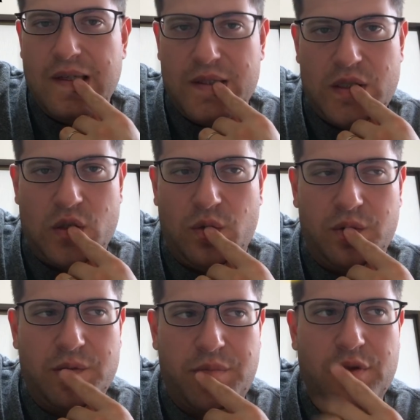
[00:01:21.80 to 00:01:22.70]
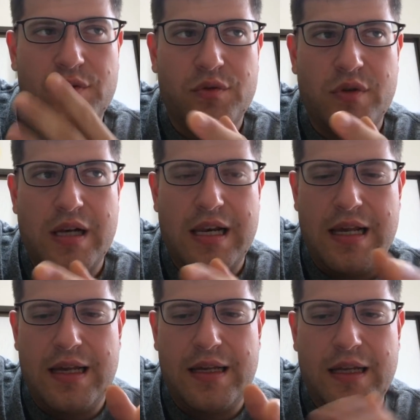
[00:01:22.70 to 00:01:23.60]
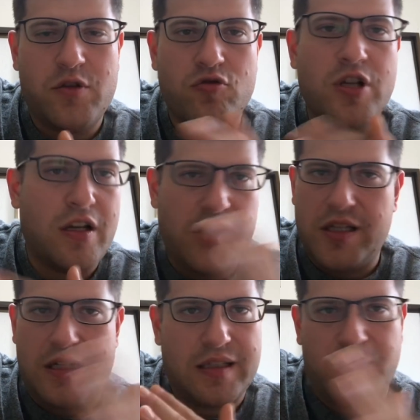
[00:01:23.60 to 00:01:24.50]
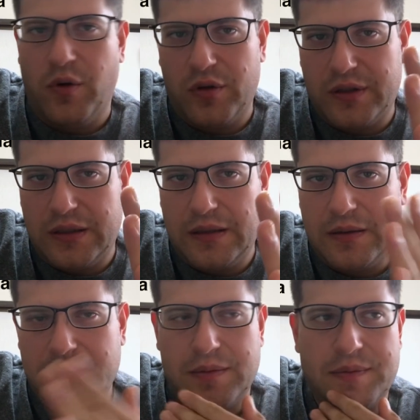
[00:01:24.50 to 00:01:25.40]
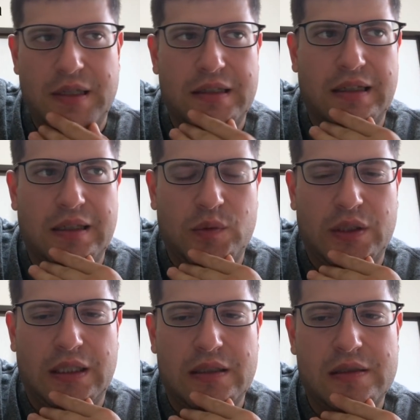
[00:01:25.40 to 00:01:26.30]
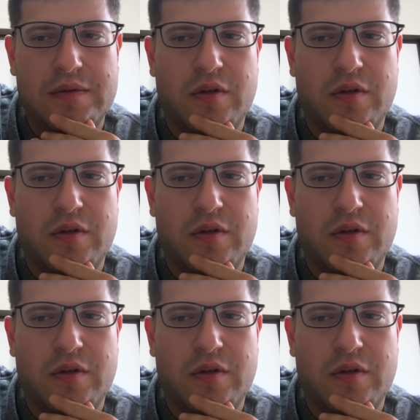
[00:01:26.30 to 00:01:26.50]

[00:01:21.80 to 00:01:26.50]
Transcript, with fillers: Ci so, più le, le aggiungere di trasporti per andare a lavorare.